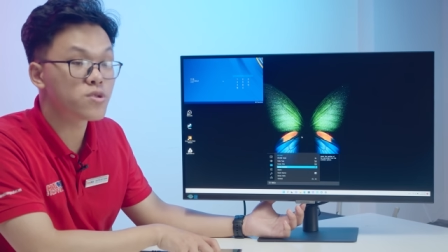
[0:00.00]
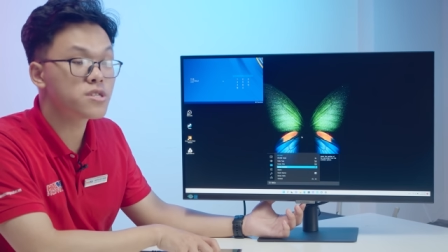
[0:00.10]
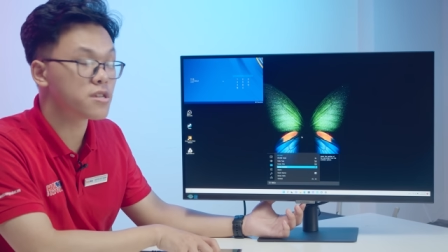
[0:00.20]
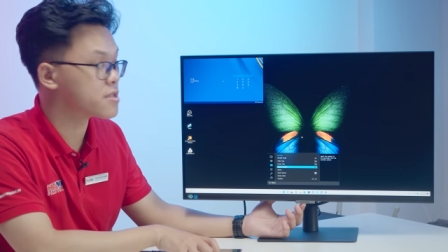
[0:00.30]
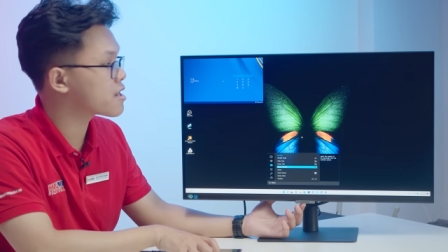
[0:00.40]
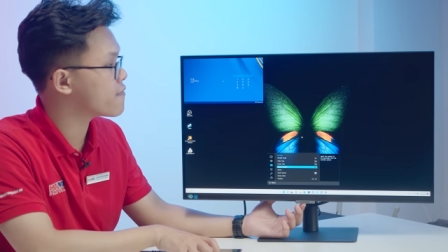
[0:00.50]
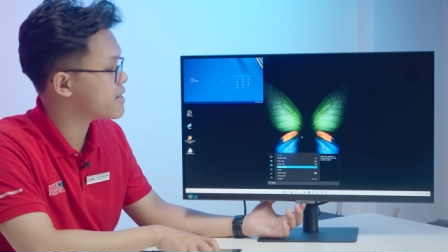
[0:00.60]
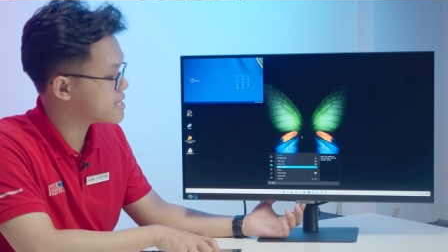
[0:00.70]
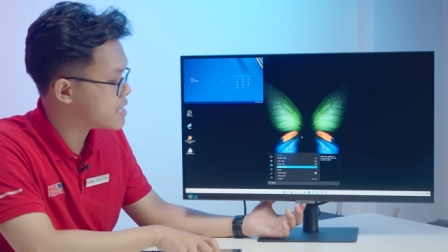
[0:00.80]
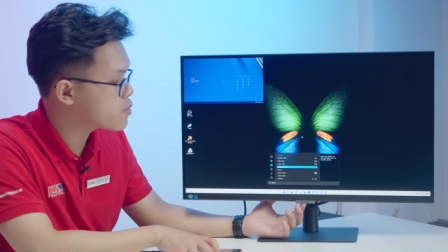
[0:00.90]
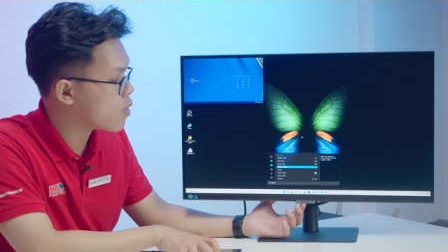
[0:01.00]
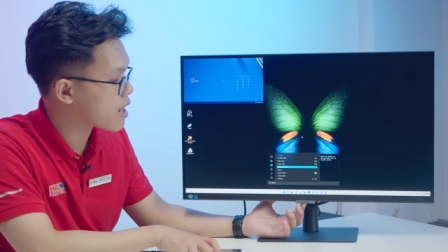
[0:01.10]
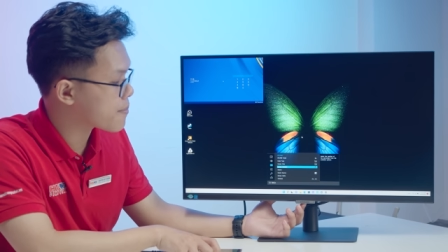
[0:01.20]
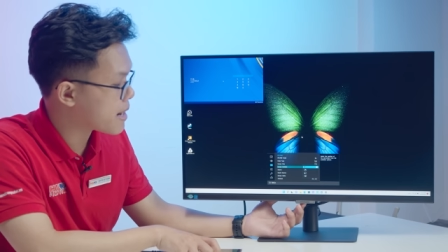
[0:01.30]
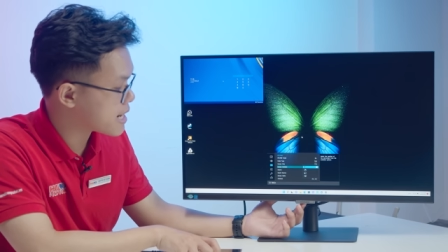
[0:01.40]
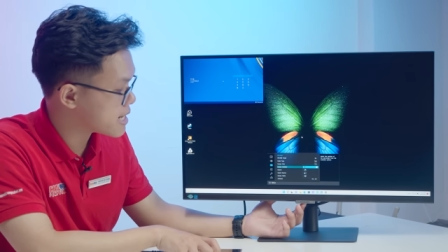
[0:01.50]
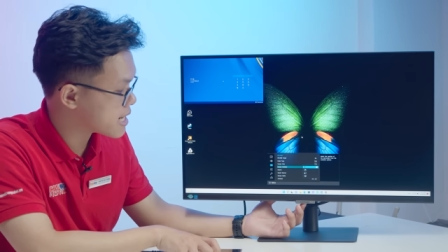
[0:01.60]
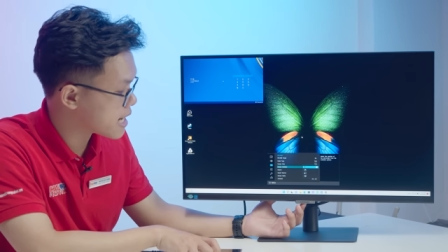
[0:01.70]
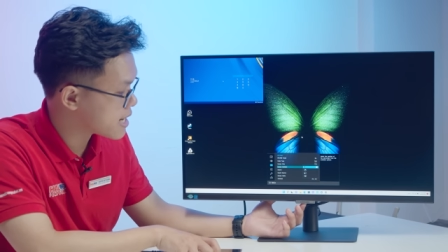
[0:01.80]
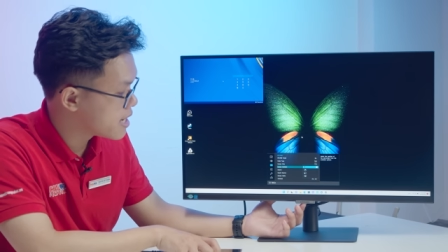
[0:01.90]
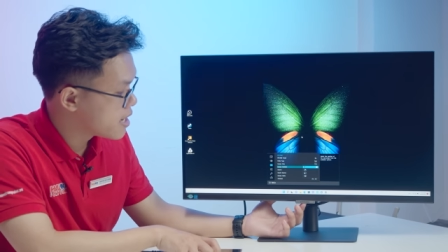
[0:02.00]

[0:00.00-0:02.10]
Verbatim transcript: position, tức là vị trí của cái màn hình này,